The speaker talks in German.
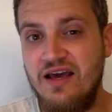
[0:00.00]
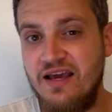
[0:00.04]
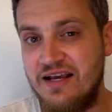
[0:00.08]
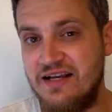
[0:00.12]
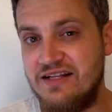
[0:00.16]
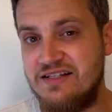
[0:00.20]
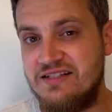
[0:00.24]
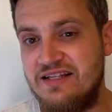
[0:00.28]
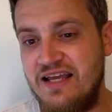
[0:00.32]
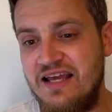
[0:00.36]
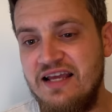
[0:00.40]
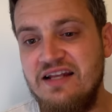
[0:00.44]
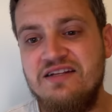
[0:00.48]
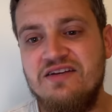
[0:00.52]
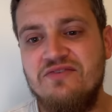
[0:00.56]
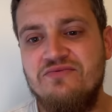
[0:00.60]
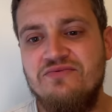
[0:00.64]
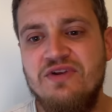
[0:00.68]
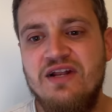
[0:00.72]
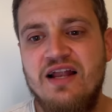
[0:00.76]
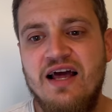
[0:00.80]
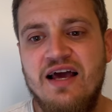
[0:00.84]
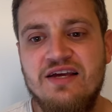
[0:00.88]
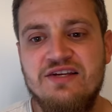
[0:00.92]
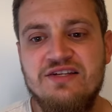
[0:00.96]
Jetzt denkt ihr
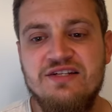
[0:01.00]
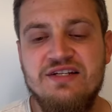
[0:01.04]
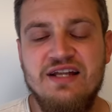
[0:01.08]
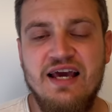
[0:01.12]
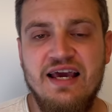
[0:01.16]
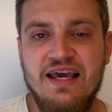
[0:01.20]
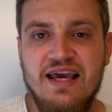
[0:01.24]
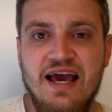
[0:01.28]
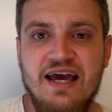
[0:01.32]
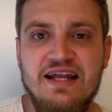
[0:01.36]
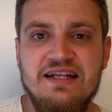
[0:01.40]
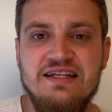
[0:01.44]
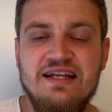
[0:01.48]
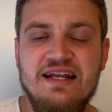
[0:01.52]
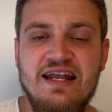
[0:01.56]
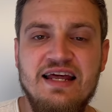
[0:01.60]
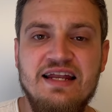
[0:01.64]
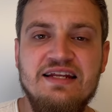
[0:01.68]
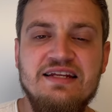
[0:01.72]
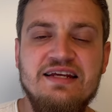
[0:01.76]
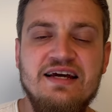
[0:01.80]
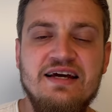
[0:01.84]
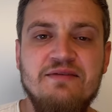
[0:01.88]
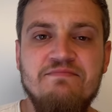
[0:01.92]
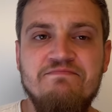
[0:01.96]
vielleicht, naja, die
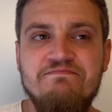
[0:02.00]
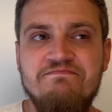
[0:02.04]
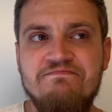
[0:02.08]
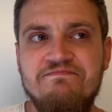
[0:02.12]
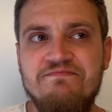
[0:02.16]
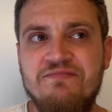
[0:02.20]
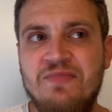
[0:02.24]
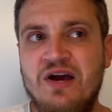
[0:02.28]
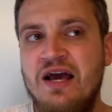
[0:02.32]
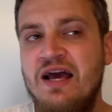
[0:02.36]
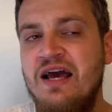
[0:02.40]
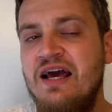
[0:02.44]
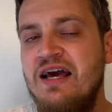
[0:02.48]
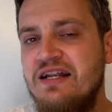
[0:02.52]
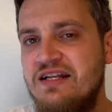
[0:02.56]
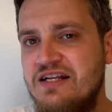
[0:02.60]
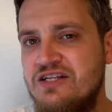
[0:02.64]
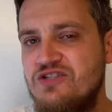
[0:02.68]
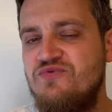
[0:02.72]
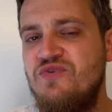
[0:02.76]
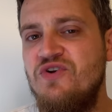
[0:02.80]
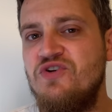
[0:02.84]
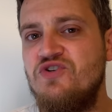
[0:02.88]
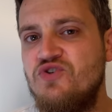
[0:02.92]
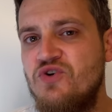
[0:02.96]
Länder, hm,
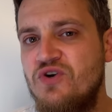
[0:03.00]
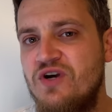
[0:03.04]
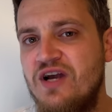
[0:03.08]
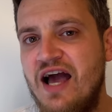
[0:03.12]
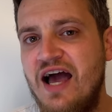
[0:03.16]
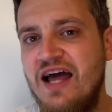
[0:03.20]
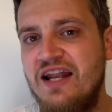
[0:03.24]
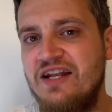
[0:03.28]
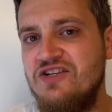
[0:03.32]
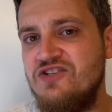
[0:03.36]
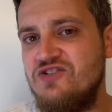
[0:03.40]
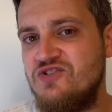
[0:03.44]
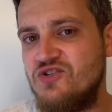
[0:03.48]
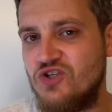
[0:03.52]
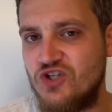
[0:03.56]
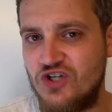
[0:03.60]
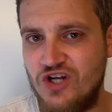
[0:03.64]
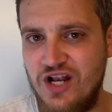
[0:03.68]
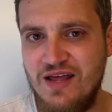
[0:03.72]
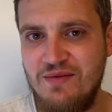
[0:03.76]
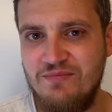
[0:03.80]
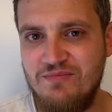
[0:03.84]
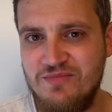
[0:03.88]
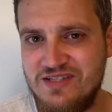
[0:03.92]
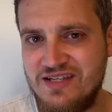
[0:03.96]
das wird schon gar nicht so
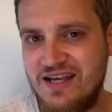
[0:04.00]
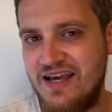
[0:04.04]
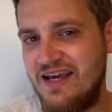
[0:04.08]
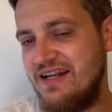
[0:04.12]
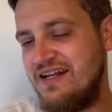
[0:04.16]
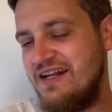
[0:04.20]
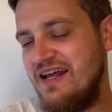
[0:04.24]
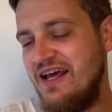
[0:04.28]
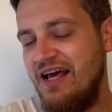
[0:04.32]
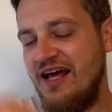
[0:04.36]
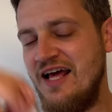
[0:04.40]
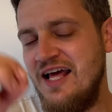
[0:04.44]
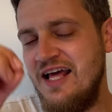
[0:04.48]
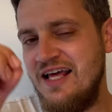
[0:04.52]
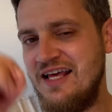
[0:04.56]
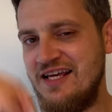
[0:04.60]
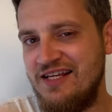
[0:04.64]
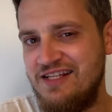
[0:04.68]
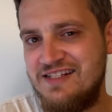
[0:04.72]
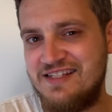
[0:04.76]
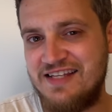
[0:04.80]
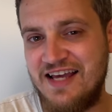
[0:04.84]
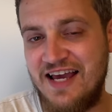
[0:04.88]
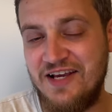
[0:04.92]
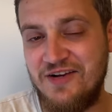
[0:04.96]
schlimm sein.
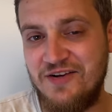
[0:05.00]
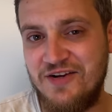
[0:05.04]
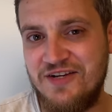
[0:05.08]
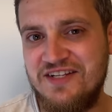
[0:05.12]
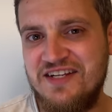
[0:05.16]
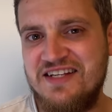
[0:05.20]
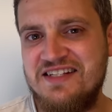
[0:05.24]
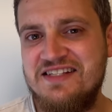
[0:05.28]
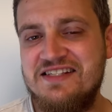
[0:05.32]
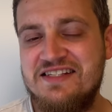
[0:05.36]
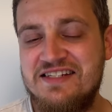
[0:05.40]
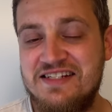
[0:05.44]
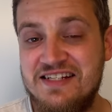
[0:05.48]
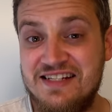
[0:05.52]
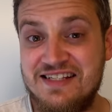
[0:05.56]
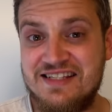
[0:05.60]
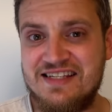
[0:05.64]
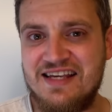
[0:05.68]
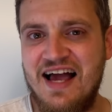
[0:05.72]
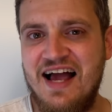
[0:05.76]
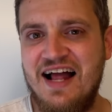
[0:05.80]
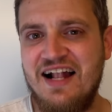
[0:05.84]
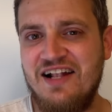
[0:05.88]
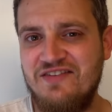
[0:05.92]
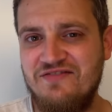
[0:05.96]
Ich zeige euch jetzt die
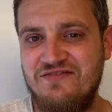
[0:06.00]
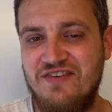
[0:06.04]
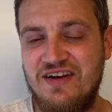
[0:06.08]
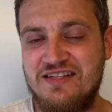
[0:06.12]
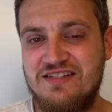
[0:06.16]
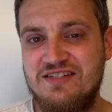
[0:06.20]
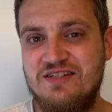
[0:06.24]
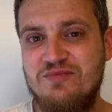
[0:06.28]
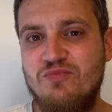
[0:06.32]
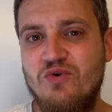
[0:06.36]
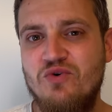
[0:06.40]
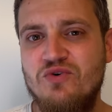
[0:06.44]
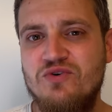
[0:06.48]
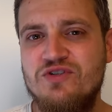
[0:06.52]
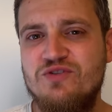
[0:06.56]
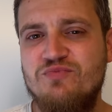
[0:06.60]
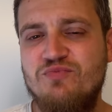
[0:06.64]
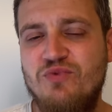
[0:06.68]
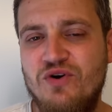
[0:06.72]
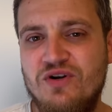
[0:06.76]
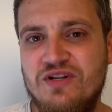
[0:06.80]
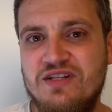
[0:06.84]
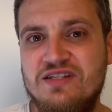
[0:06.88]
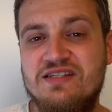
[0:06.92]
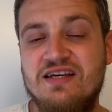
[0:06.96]
Zahlen, was die
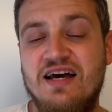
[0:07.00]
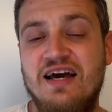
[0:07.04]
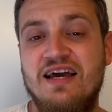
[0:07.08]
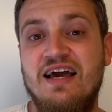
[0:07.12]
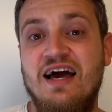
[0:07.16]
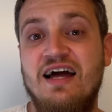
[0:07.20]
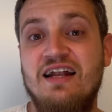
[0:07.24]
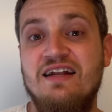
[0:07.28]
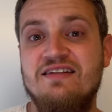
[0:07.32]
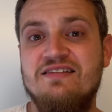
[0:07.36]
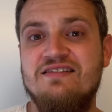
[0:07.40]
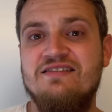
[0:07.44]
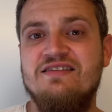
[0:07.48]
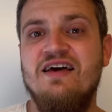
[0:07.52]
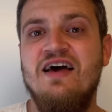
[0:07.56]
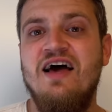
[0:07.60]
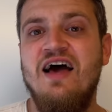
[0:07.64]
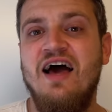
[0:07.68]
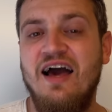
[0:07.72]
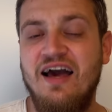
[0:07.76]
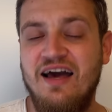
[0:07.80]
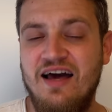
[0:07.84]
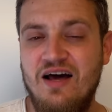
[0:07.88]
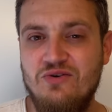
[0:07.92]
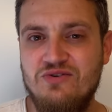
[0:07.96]
Bundespolizei alles
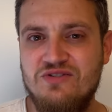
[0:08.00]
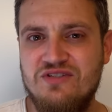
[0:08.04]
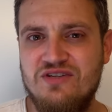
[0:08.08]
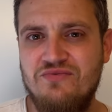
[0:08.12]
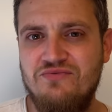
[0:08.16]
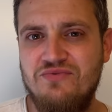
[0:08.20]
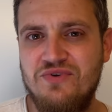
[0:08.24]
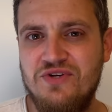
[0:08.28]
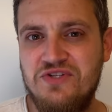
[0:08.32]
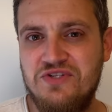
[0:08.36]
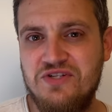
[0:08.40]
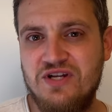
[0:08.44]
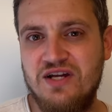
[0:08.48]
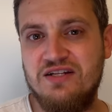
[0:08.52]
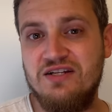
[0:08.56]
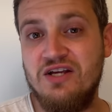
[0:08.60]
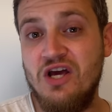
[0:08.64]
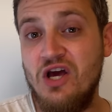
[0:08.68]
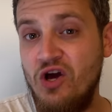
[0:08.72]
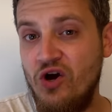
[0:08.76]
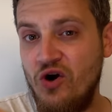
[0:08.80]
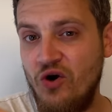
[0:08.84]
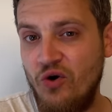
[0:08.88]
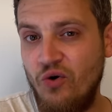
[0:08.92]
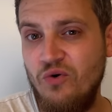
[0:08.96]
rausgefischt hat
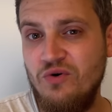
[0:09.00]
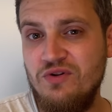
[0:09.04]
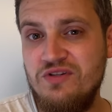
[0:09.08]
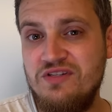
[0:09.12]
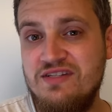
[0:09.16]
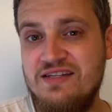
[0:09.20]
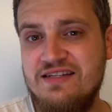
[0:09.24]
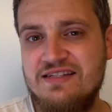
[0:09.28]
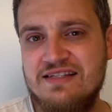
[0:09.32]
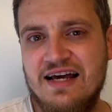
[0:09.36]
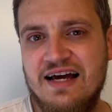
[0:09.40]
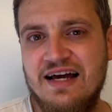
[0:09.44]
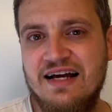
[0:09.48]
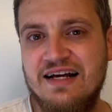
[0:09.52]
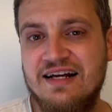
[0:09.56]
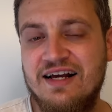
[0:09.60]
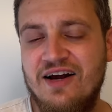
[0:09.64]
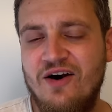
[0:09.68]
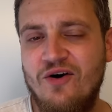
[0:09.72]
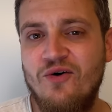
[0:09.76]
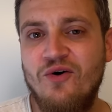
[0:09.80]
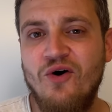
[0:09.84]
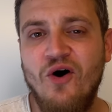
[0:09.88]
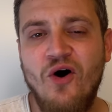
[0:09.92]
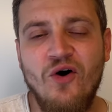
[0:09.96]
und sie sagen
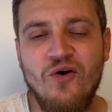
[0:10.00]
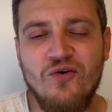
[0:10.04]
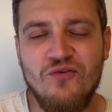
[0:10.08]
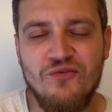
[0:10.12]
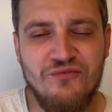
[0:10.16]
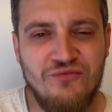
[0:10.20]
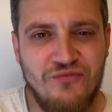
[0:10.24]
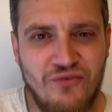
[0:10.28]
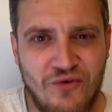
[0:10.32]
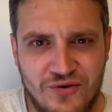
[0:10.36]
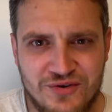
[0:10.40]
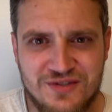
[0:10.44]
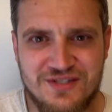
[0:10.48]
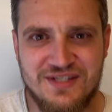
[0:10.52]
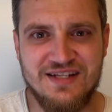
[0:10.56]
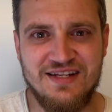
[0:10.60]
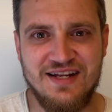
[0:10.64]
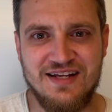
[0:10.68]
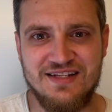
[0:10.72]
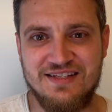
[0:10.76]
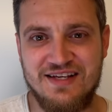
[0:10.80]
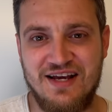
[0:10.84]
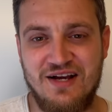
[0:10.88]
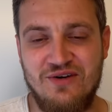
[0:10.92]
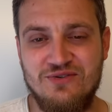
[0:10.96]
auch, wo sie
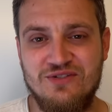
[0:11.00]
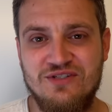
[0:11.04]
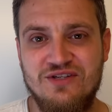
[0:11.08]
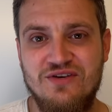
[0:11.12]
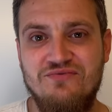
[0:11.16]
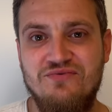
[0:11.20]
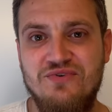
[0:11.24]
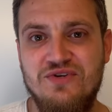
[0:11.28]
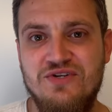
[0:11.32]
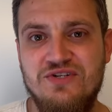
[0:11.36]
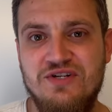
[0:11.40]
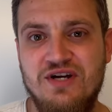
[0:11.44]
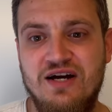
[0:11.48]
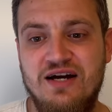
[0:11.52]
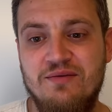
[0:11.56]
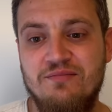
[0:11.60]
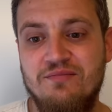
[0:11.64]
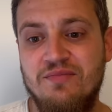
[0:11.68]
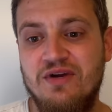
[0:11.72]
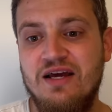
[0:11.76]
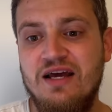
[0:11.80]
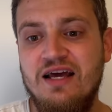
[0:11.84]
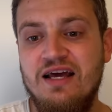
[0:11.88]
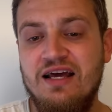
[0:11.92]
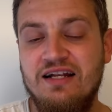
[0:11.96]
das rausgefischt
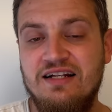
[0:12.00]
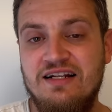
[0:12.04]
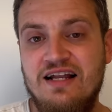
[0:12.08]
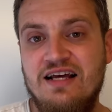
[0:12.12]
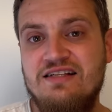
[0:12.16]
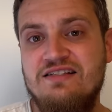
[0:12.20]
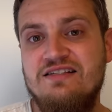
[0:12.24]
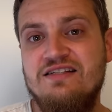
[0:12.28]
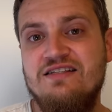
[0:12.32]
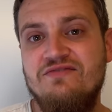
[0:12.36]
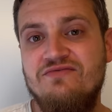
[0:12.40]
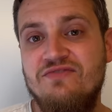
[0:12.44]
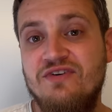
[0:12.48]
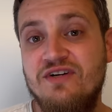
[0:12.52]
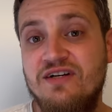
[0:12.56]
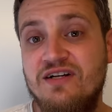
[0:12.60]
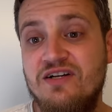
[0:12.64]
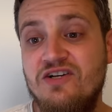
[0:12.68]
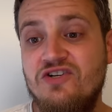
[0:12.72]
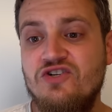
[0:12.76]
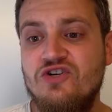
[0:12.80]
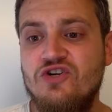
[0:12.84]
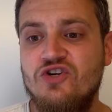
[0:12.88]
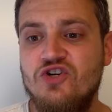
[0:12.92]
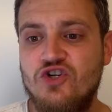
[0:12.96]
haben. Das ist
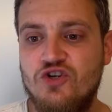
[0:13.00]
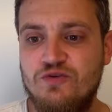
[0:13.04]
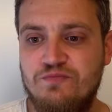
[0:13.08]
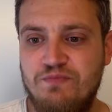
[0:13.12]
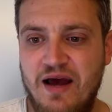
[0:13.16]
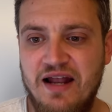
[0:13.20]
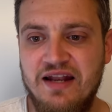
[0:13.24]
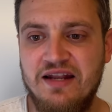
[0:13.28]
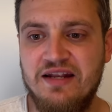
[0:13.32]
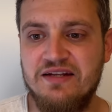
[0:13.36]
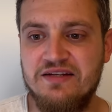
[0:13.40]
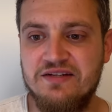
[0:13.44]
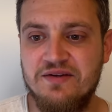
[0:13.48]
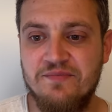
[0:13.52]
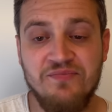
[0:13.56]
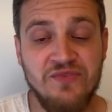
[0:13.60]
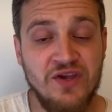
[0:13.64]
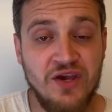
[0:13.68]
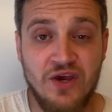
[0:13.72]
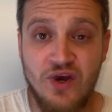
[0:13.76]
wirklich spannend.